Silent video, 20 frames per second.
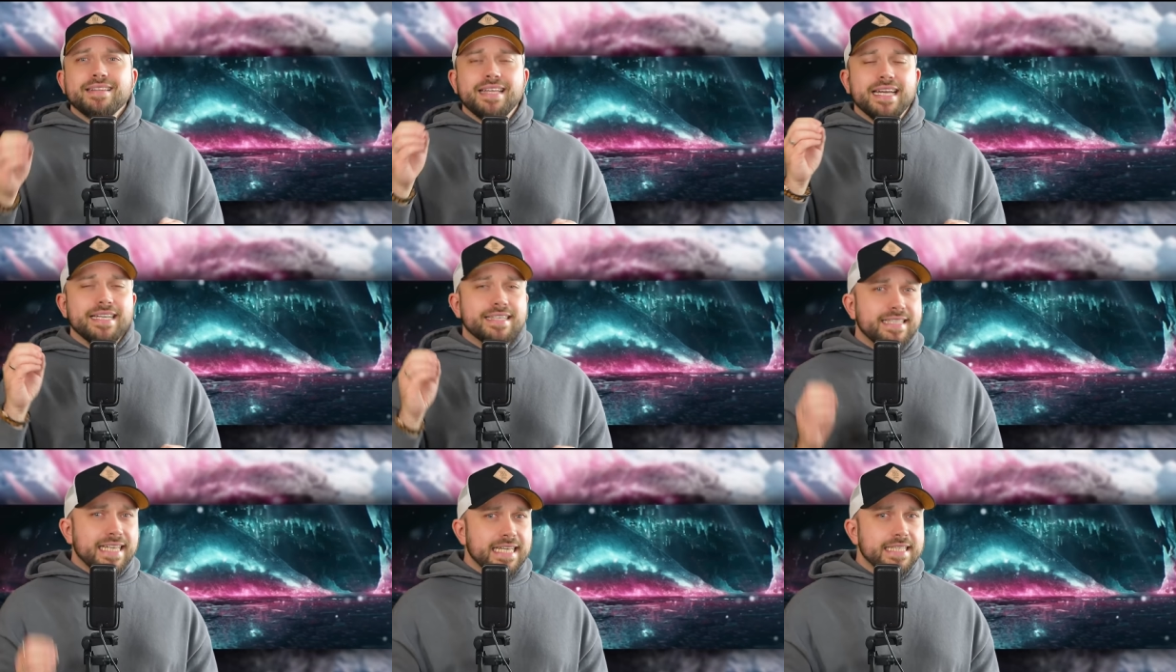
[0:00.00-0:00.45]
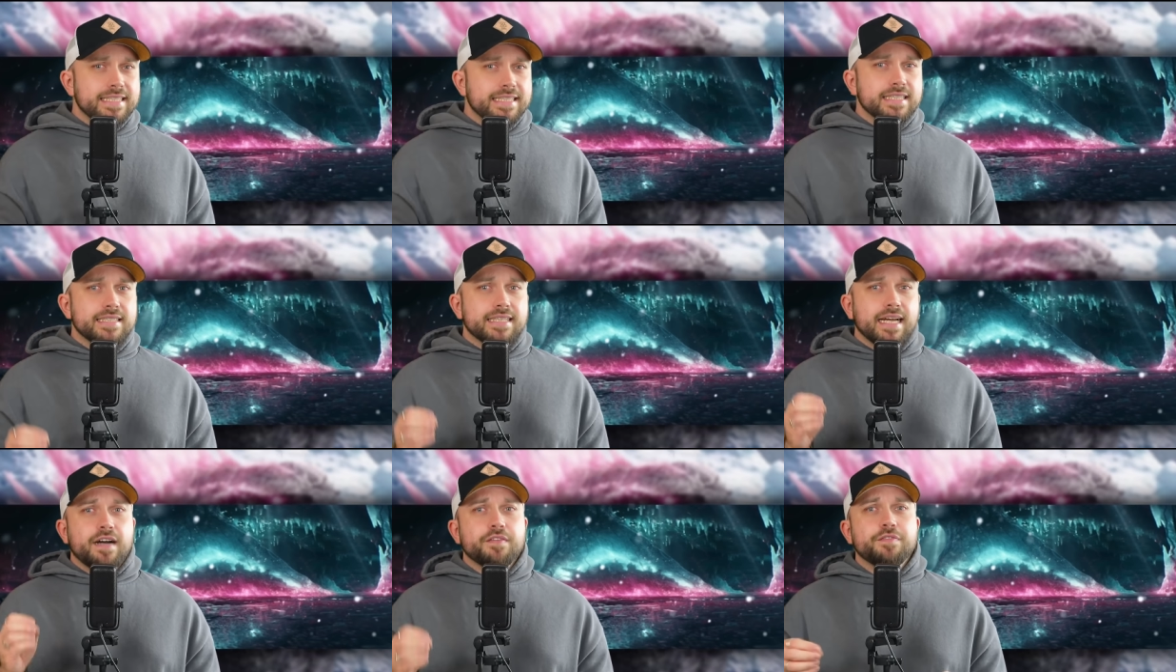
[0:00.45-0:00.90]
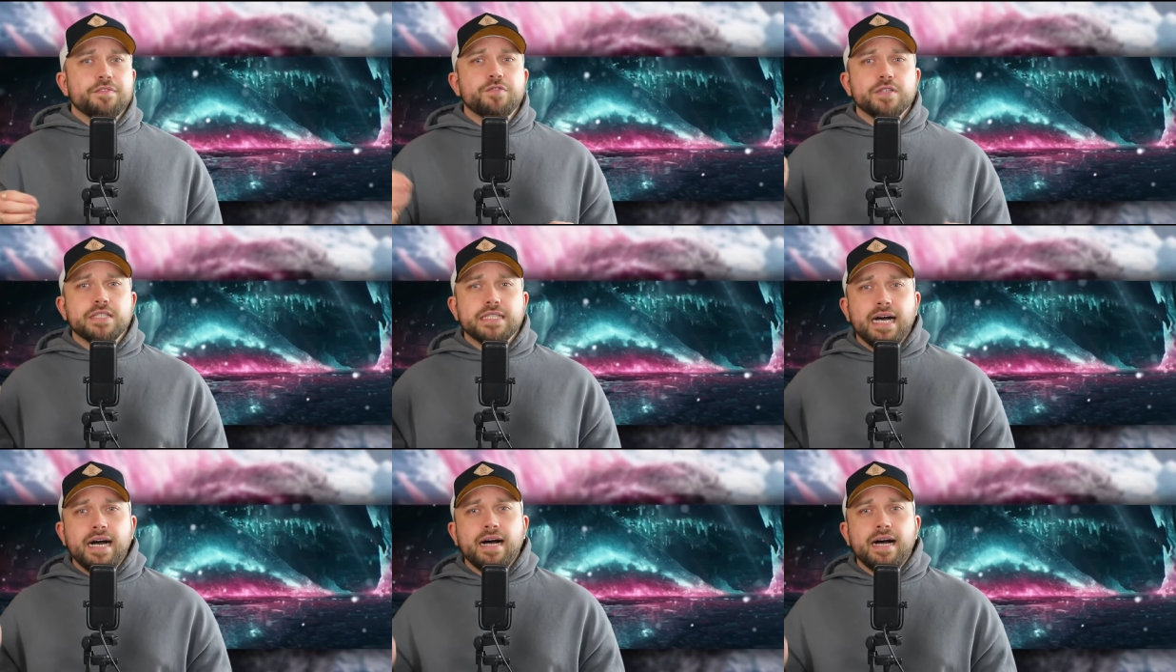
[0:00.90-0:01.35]
denn die sind
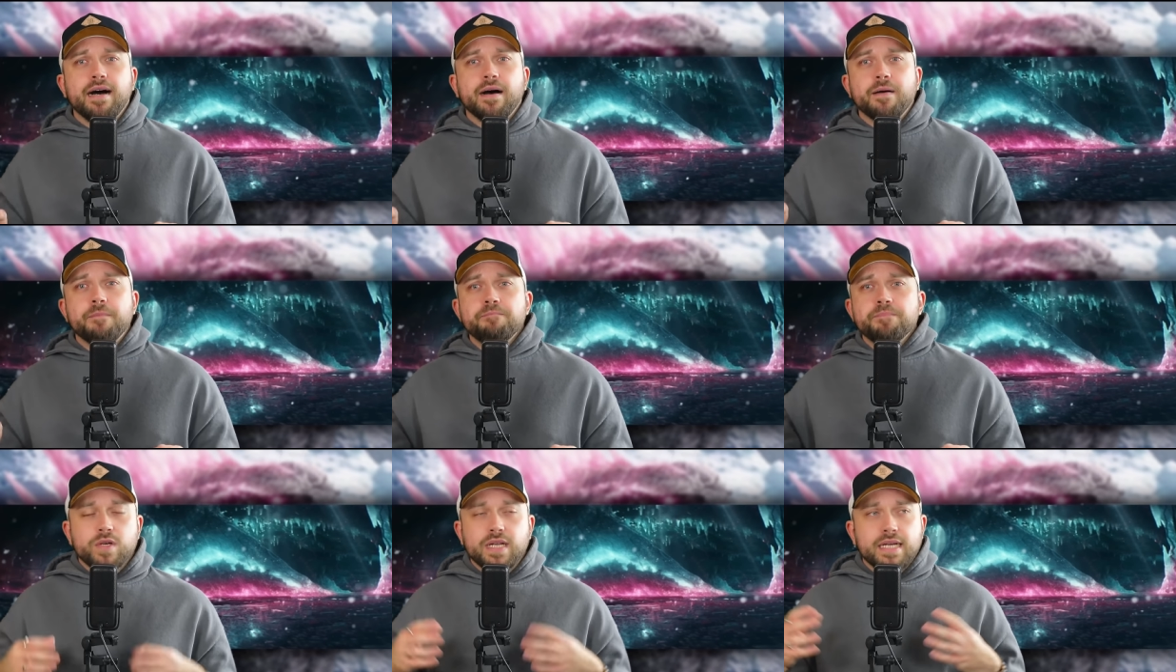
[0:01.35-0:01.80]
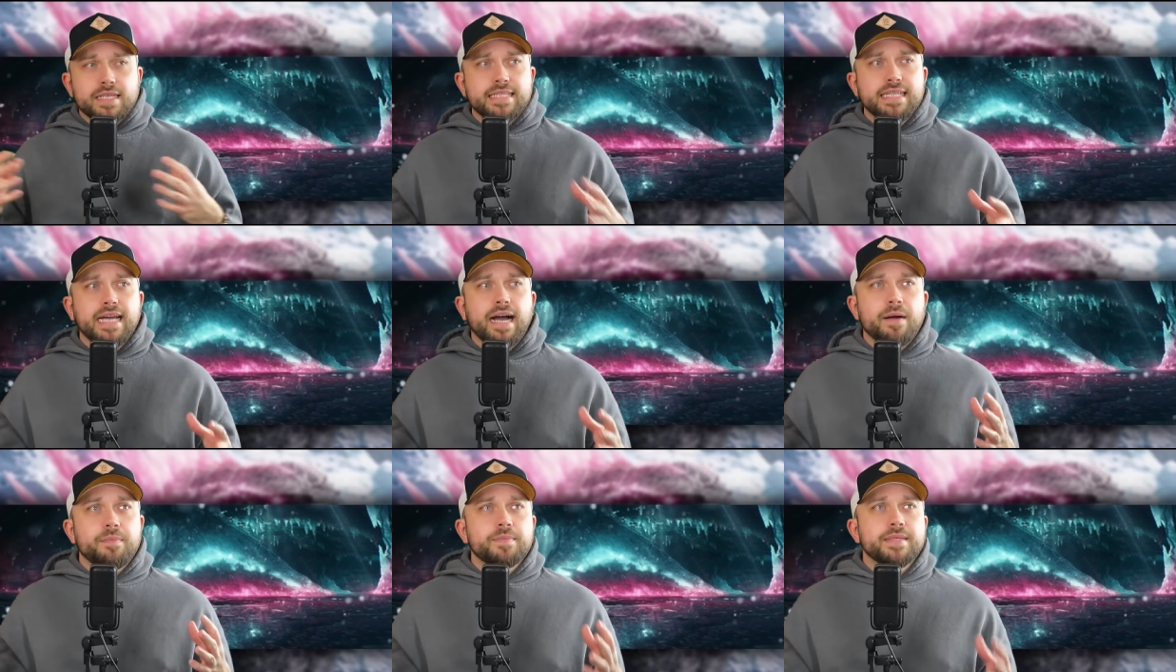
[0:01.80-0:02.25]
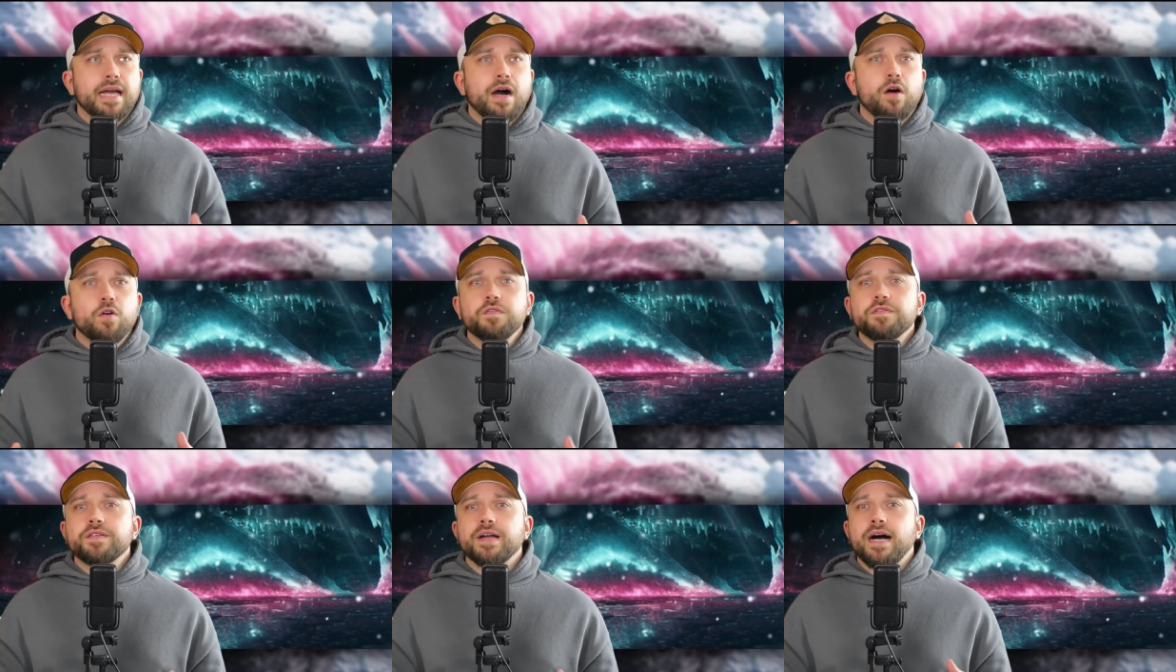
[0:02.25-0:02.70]
dafür da oder die haben die
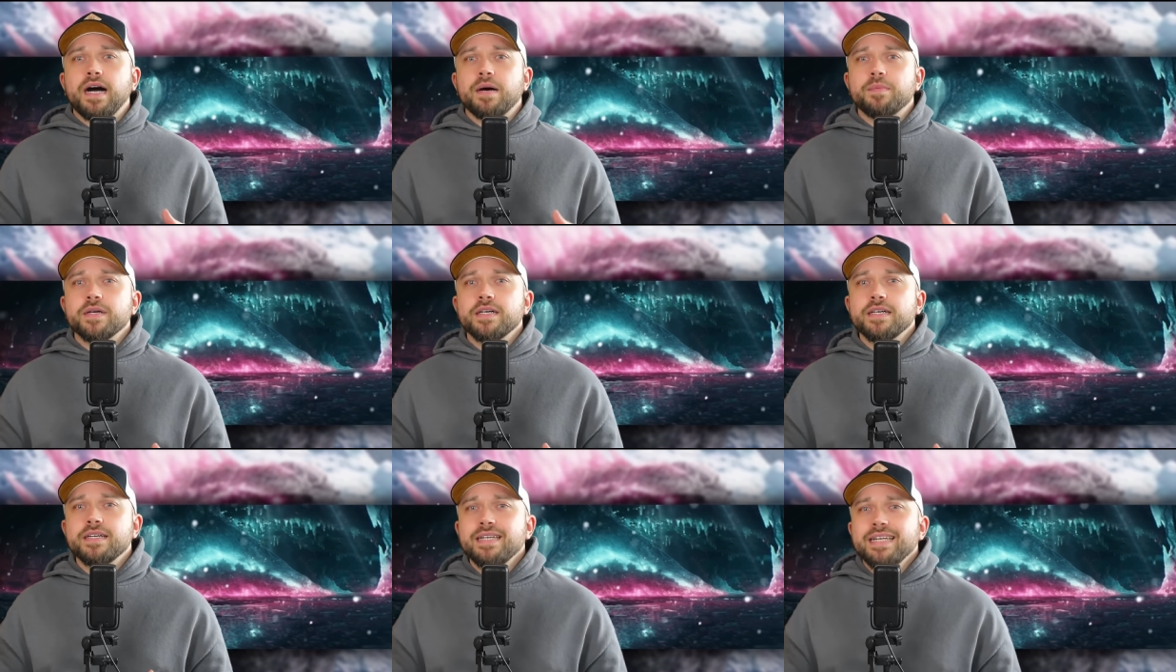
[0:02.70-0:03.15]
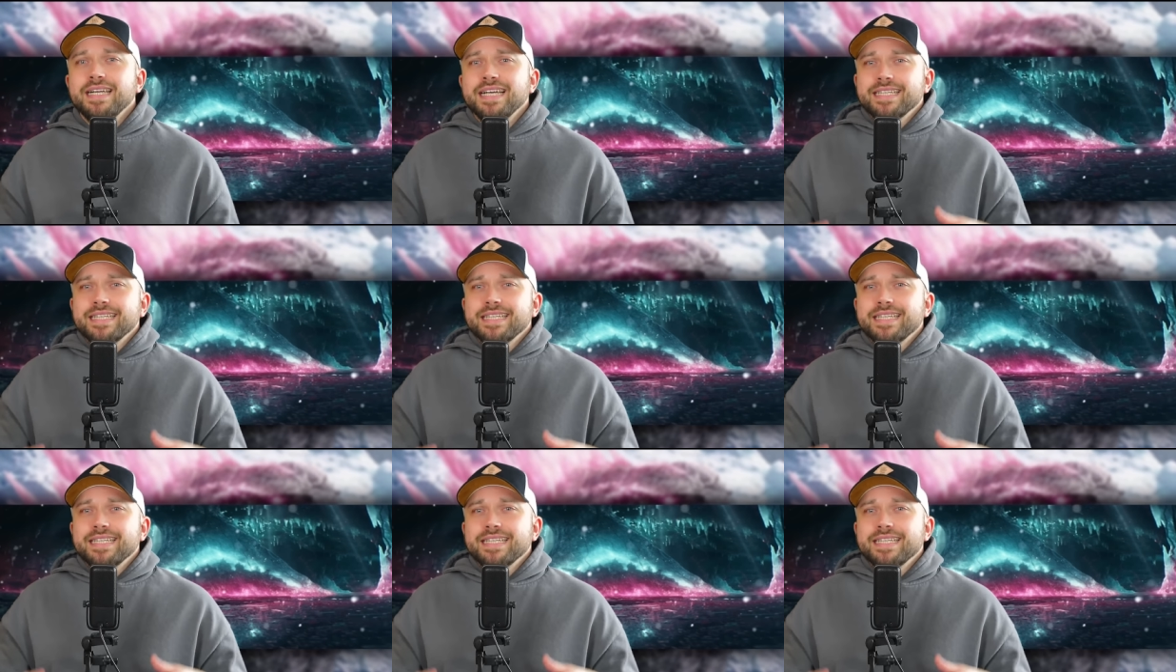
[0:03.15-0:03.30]
Aufgabe,